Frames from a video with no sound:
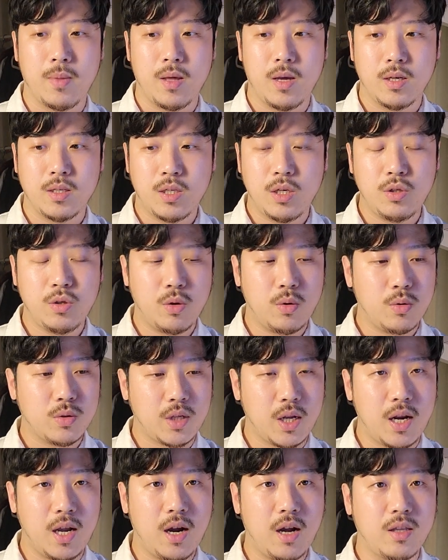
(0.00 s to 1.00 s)
실제로
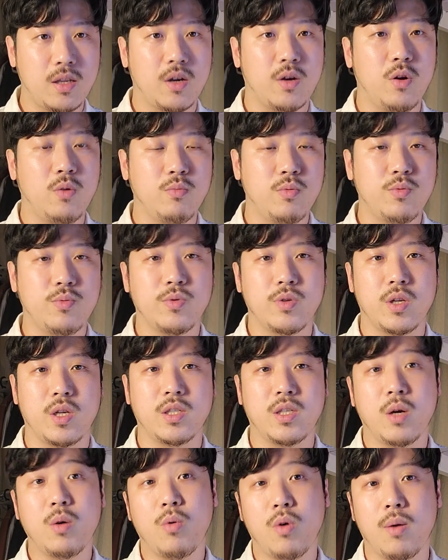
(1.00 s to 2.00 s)
셀렉할 때 그런 부분들이
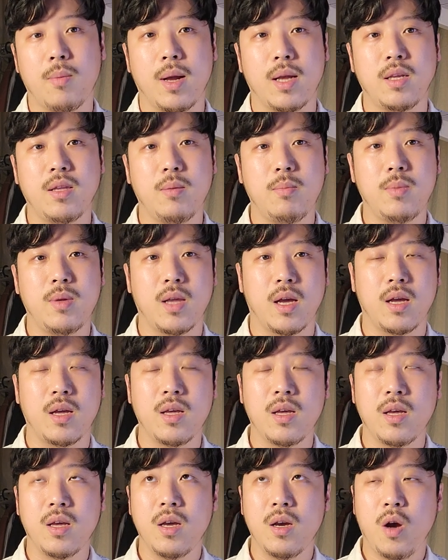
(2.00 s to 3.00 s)
참고가 많이 됩니다.
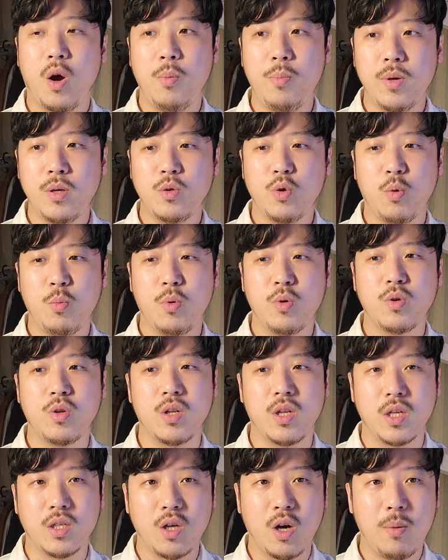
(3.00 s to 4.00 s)
커핑
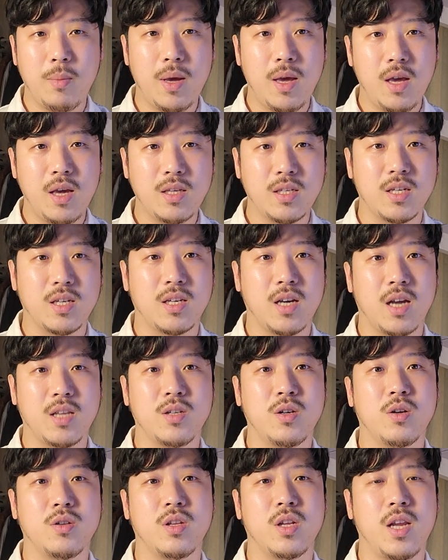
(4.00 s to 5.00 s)
초보들이 처음에 이제
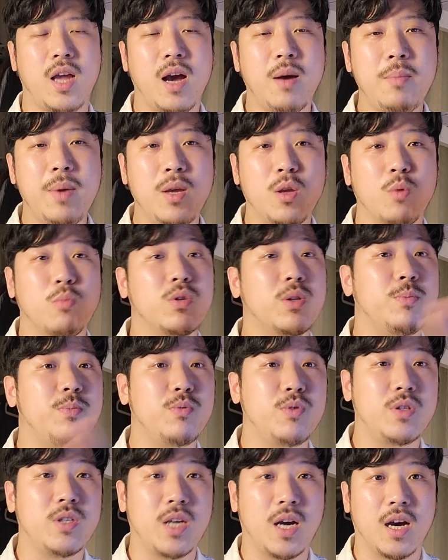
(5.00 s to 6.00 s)
하는 것들이 향미에 너무
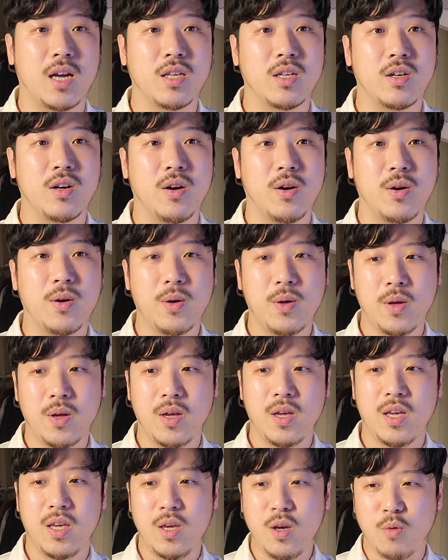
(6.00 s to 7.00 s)
집착하는 것
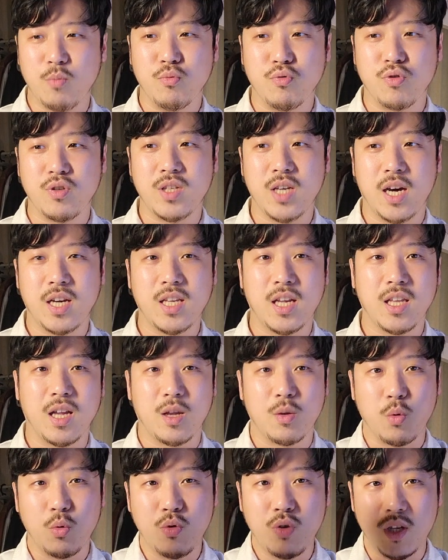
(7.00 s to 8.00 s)
이거 무슨 향이
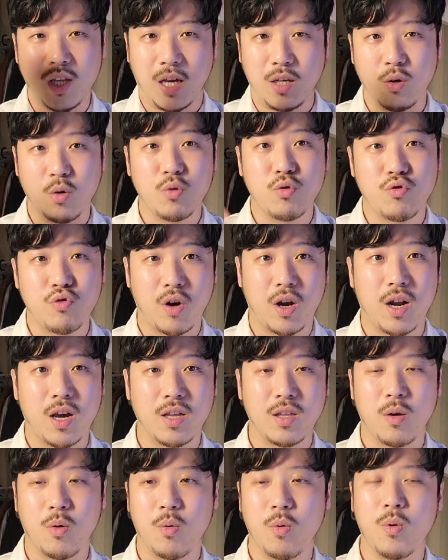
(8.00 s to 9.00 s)
나나 노트 다 적을 줄
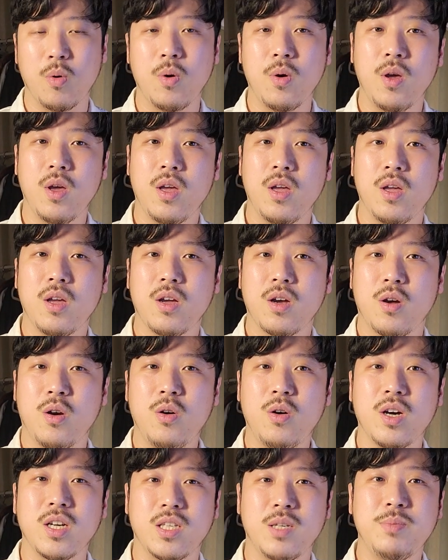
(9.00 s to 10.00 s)
알아야 되고 그런
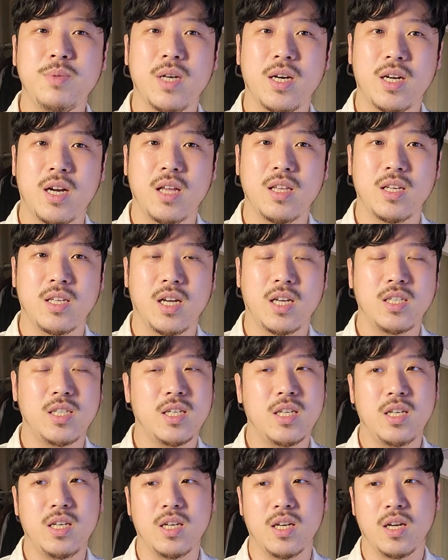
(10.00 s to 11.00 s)
거에 집착을 하는데
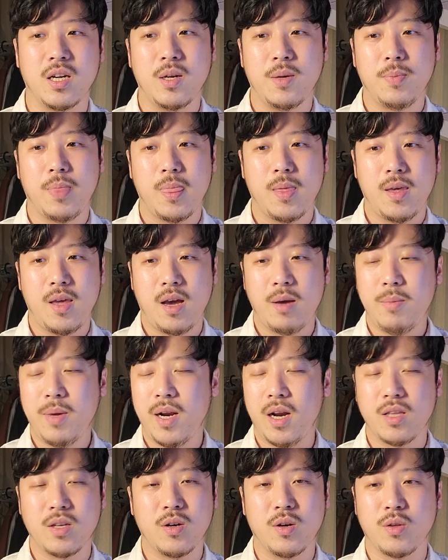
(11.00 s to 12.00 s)
사실
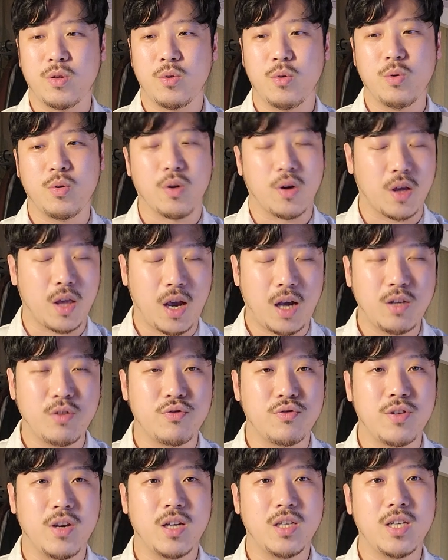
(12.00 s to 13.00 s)
향미라는 것도 그렇게까지
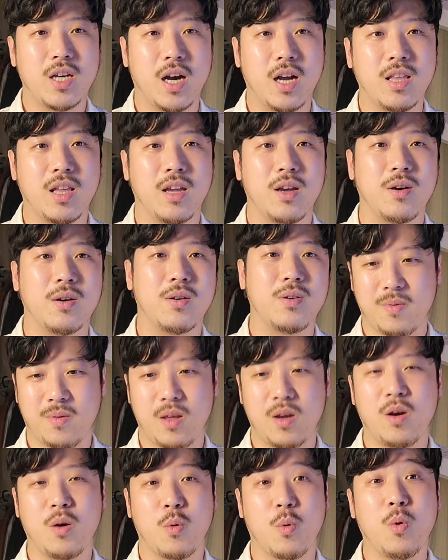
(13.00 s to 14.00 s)
중요하지가 않아요.
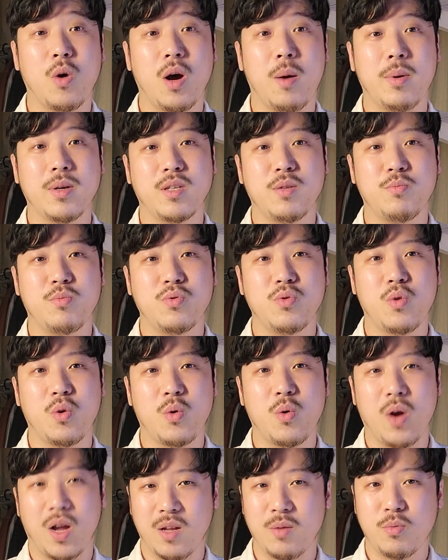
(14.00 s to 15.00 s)
이걸 공감하실 분도
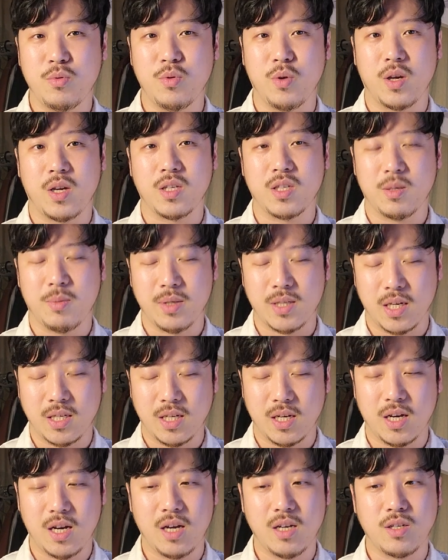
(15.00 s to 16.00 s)
있고 아닐 분도 있겠지만 제
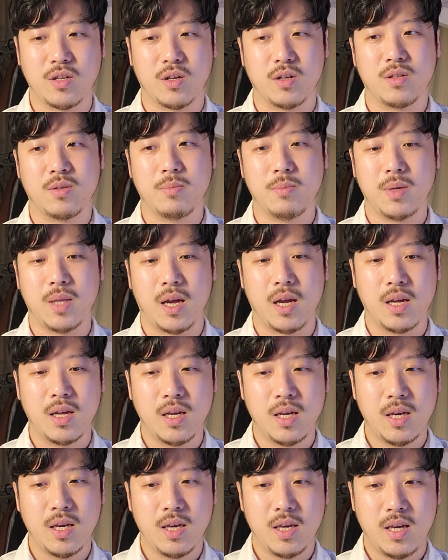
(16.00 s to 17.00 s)
생각은 그렇습니다.
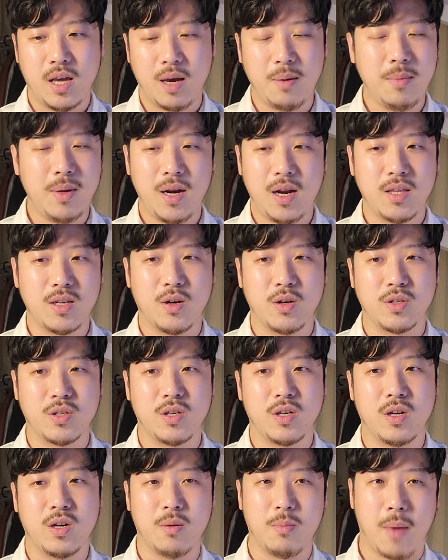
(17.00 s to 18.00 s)
향미라는
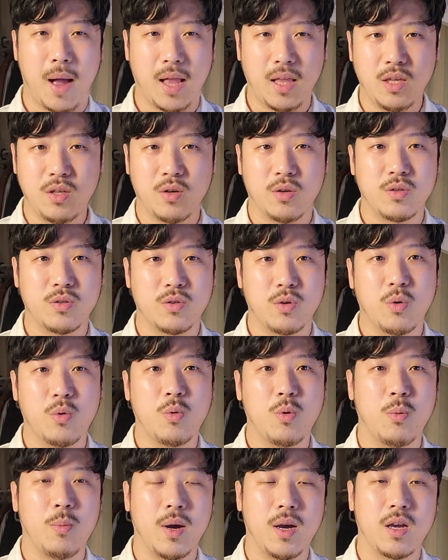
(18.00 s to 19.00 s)
것을 많이
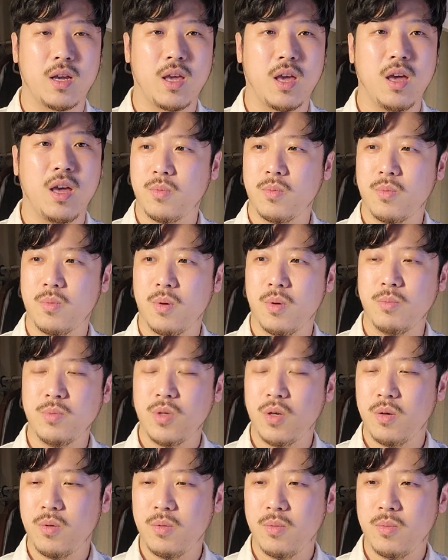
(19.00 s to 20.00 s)
적고 막 이렇게
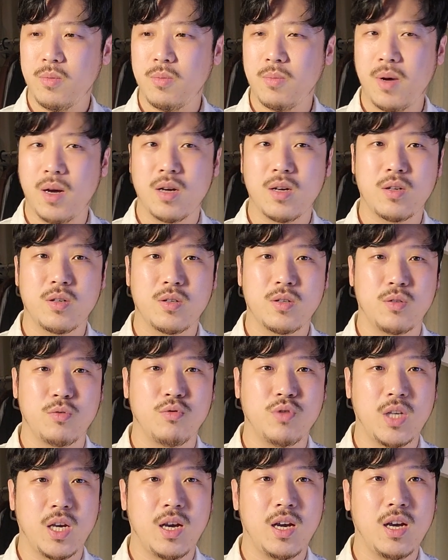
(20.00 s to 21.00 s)
엄청 막
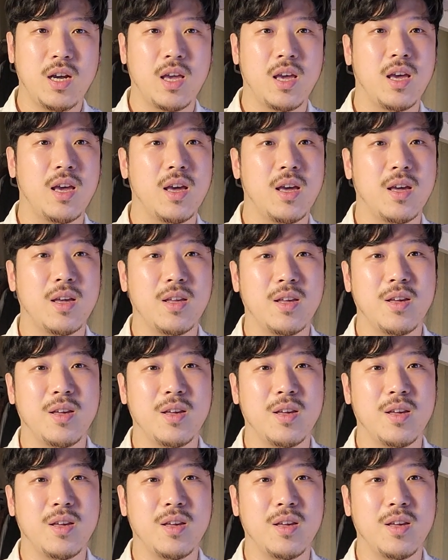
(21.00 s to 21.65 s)
유창하게